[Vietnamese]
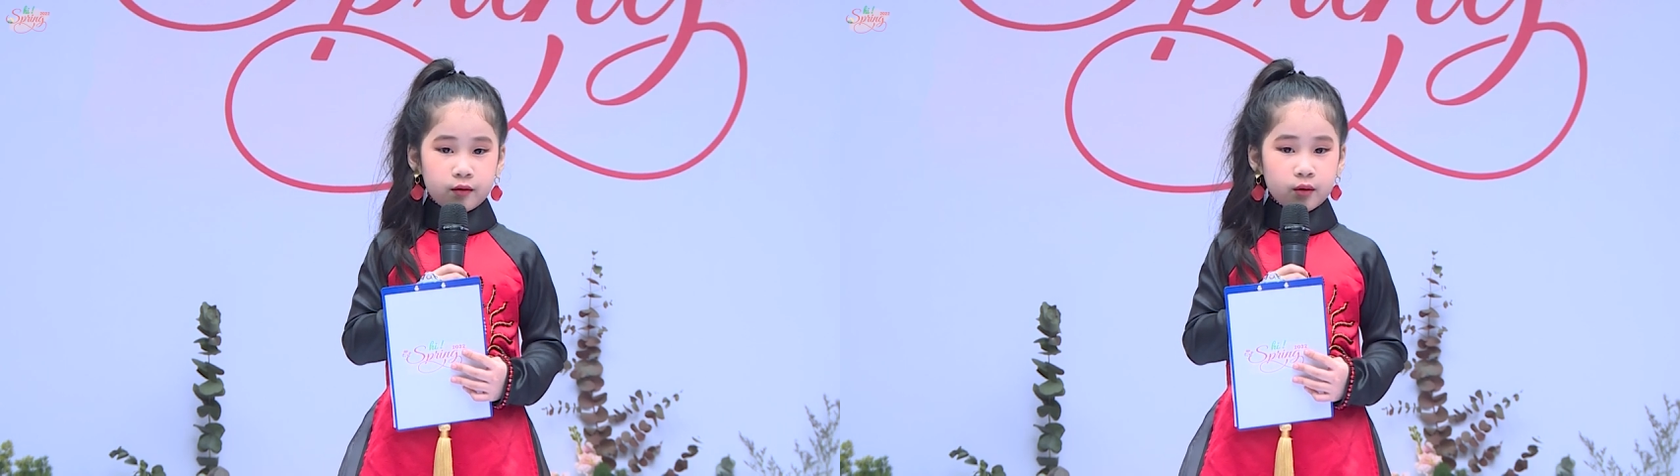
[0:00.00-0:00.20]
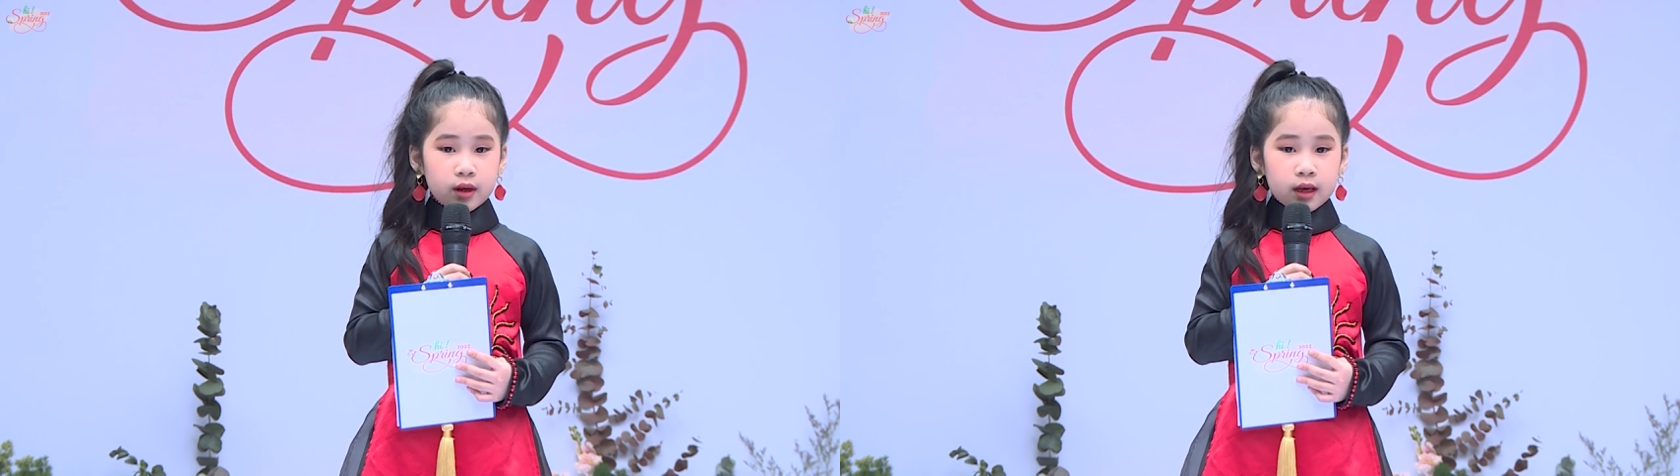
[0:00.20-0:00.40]

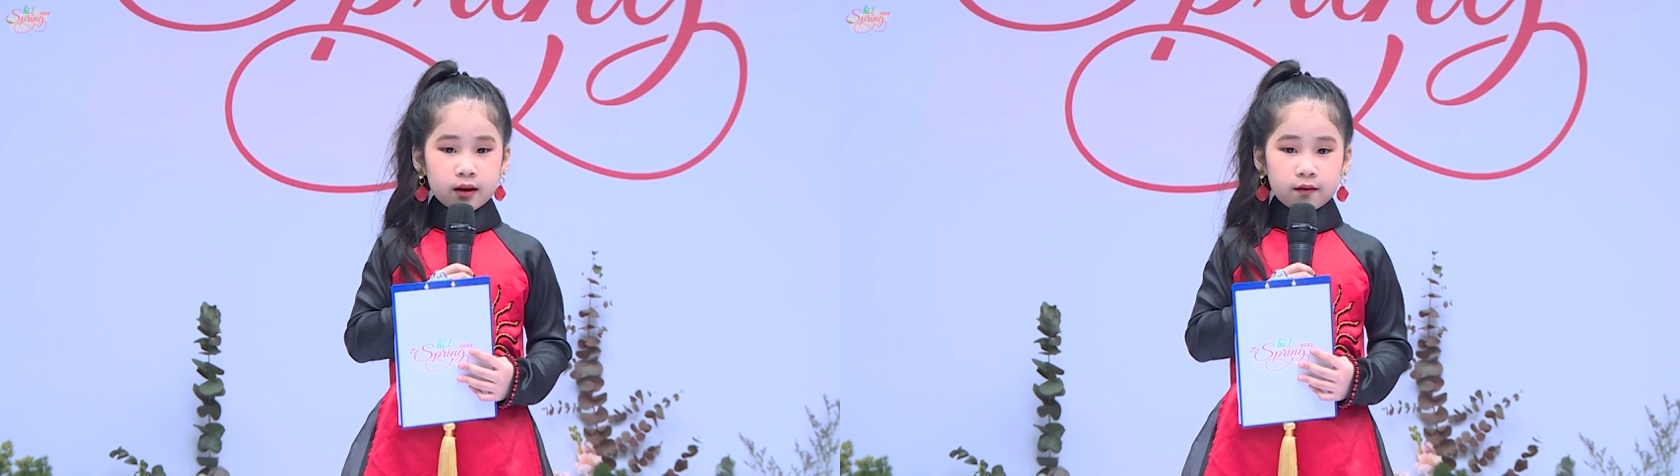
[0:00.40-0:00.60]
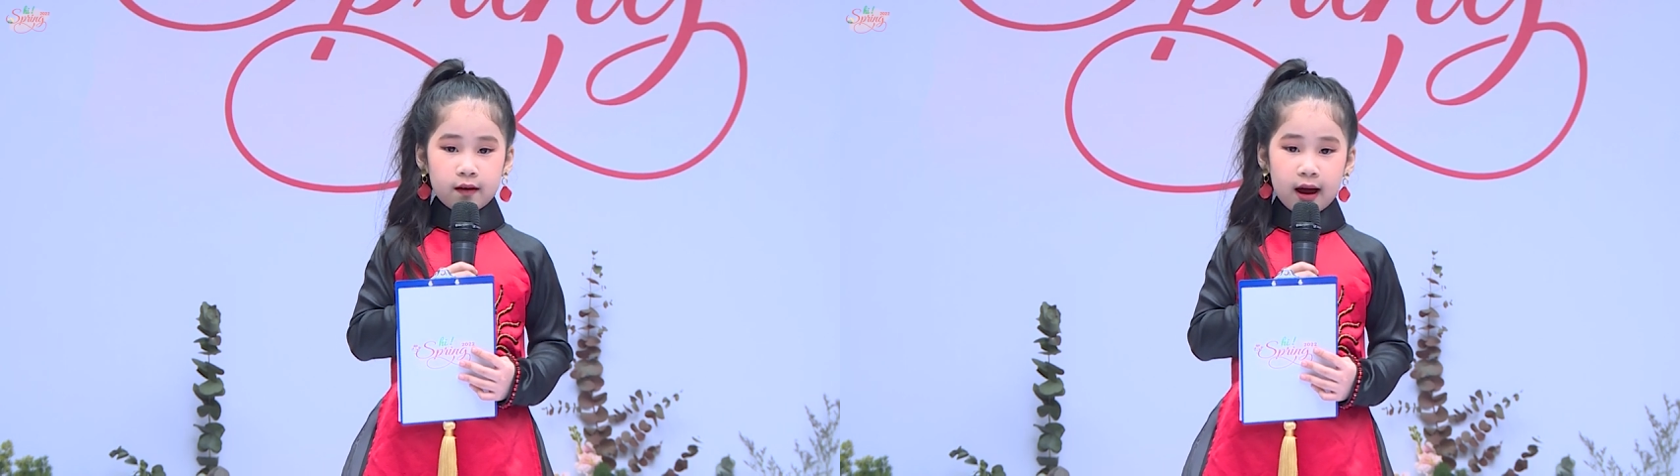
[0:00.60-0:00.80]
vui
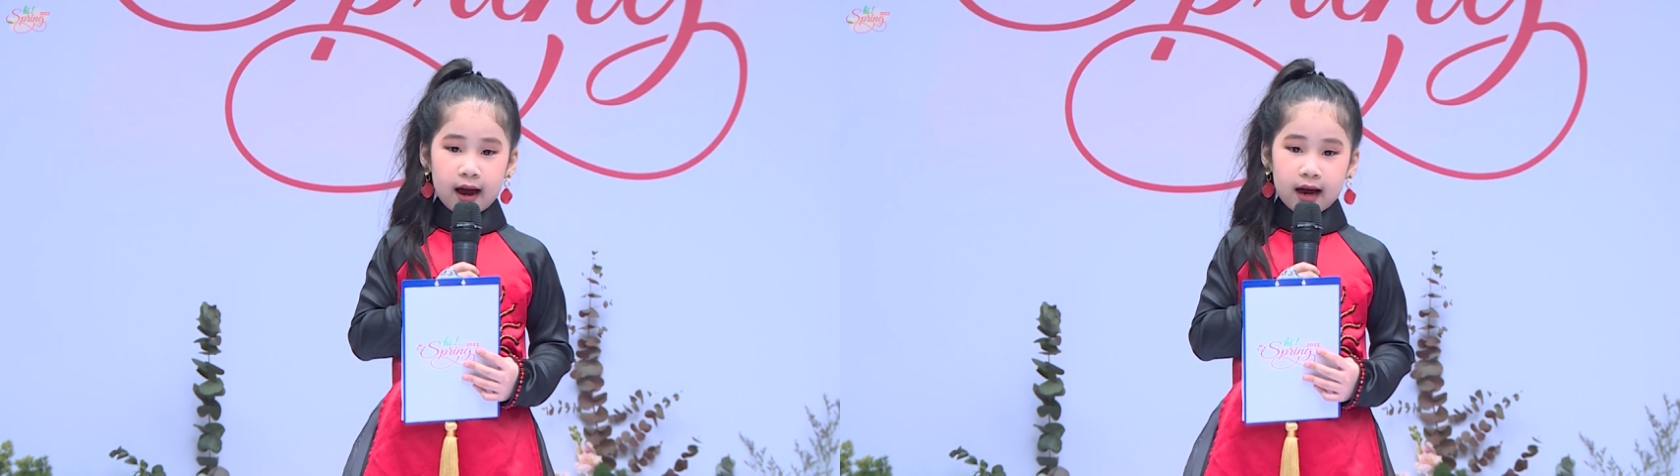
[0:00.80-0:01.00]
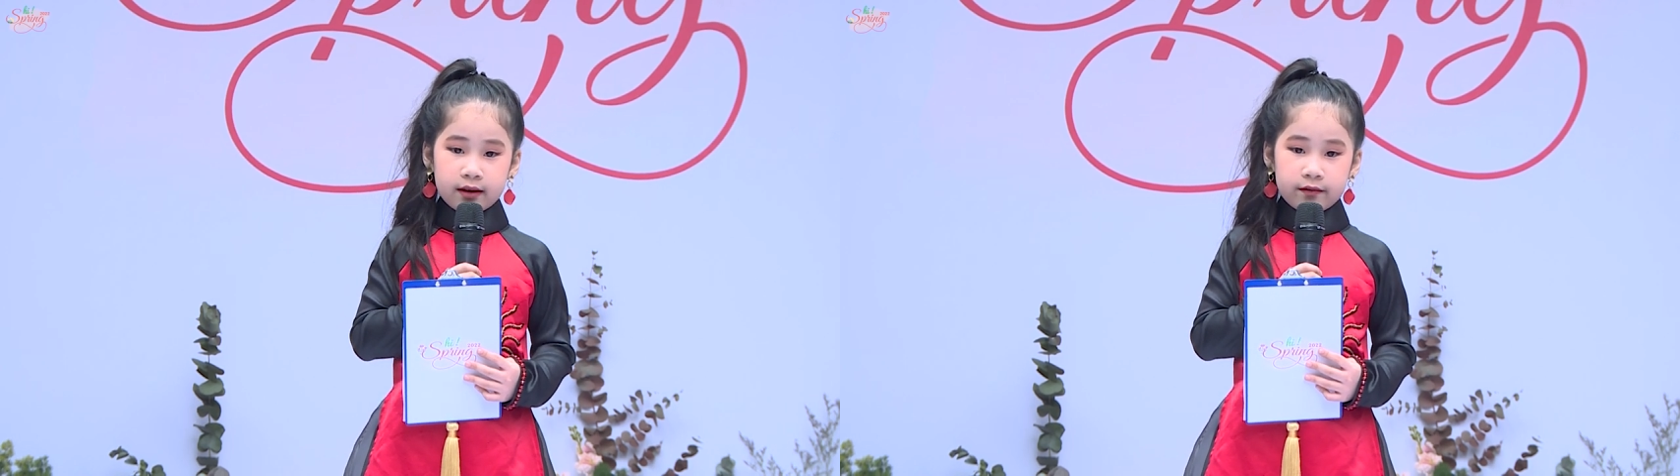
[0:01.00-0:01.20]

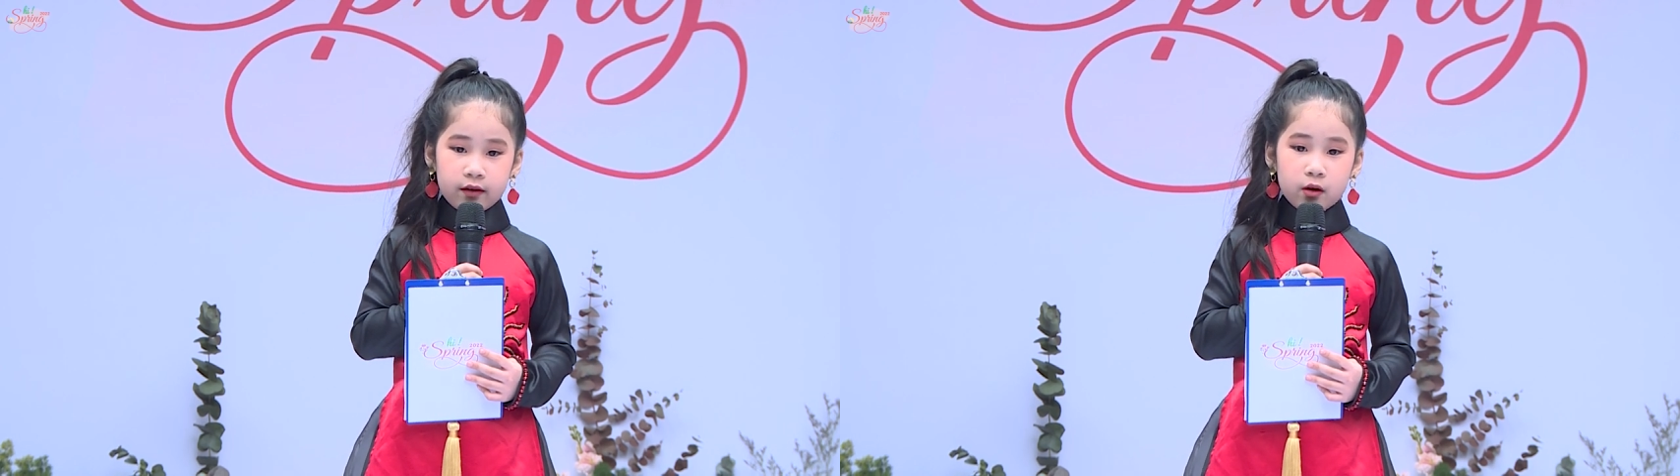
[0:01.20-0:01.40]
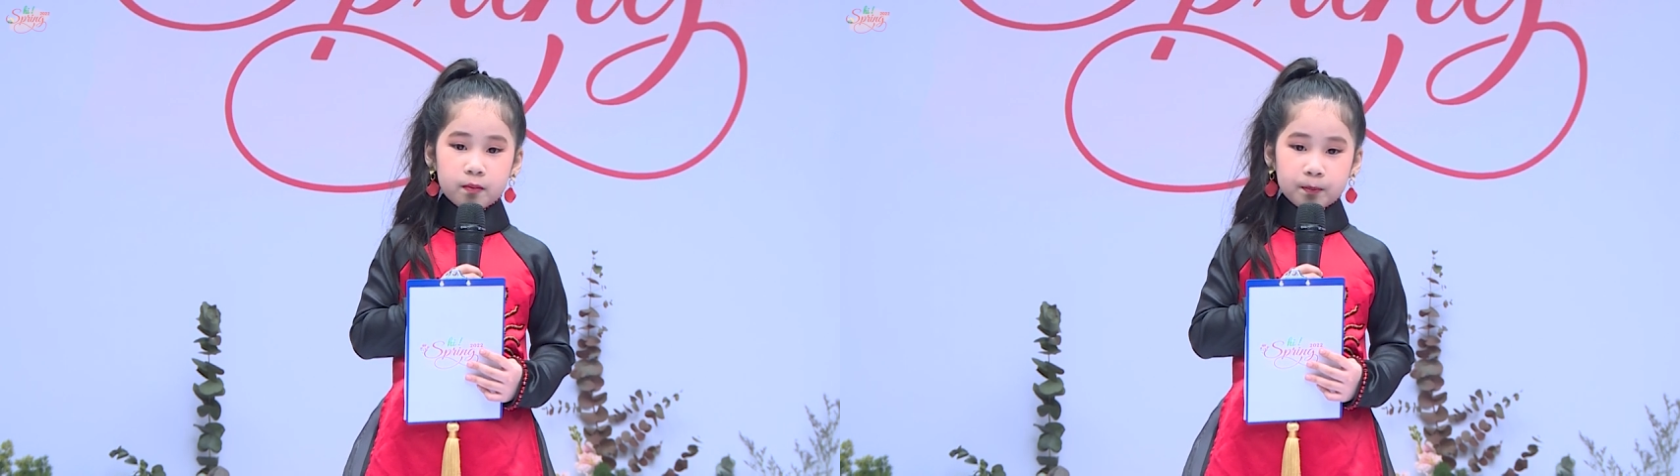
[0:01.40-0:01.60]
và hạnh
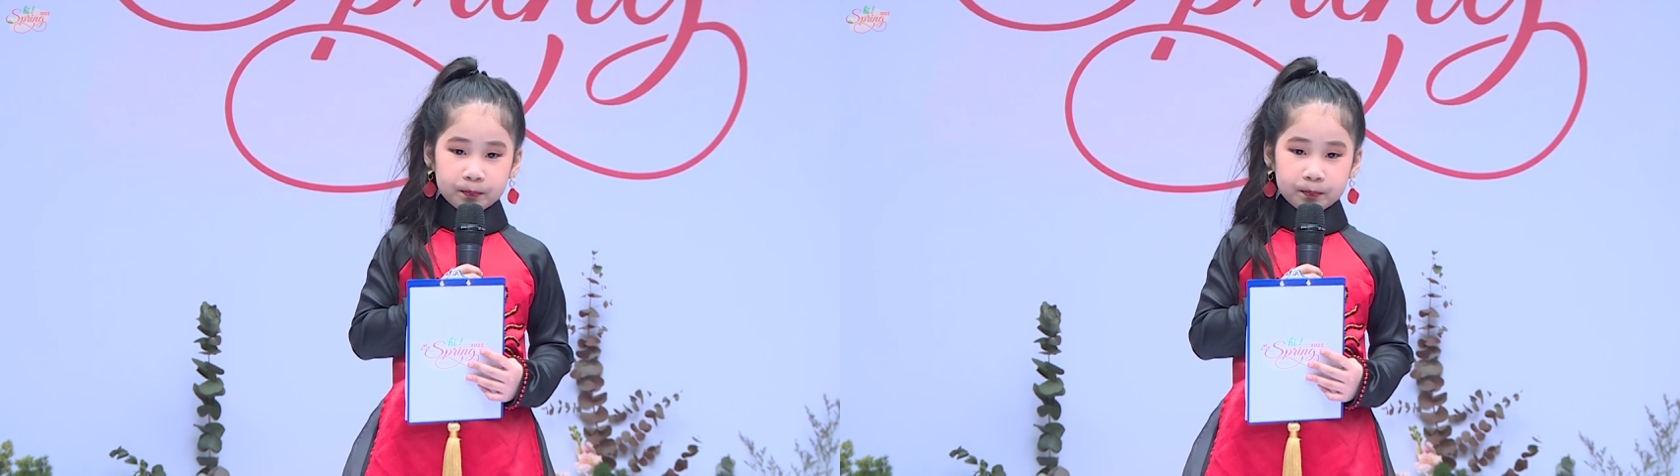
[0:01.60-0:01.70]
phúc.